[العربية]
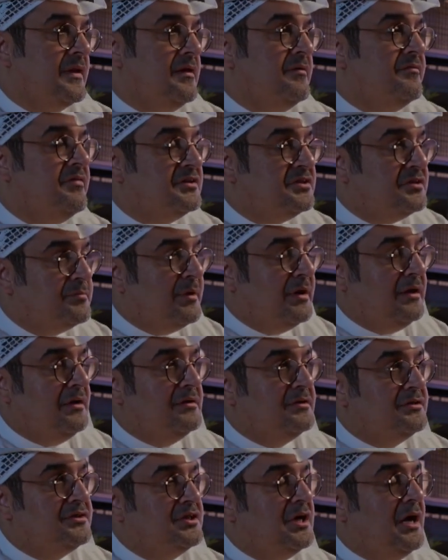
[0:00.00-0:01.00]
فجمع
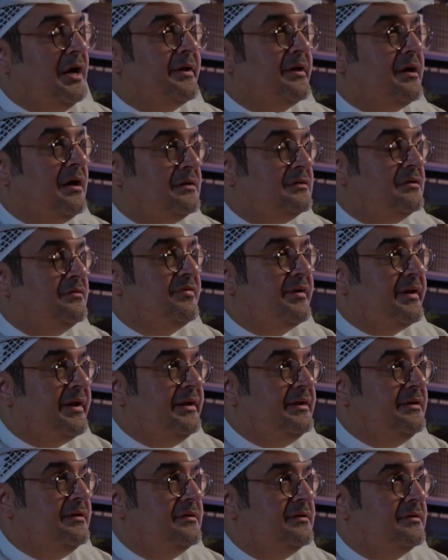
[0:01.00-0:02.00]
الشاعر خالد
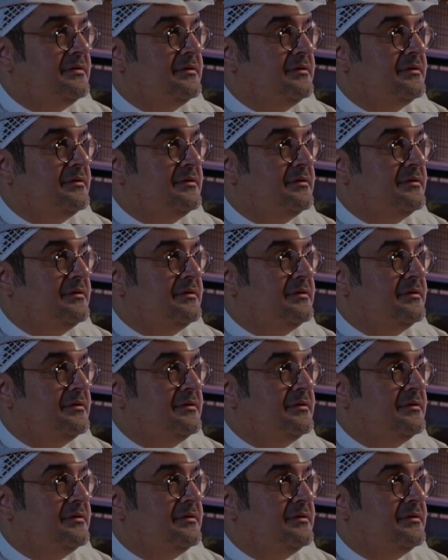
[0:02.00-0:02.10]
الفري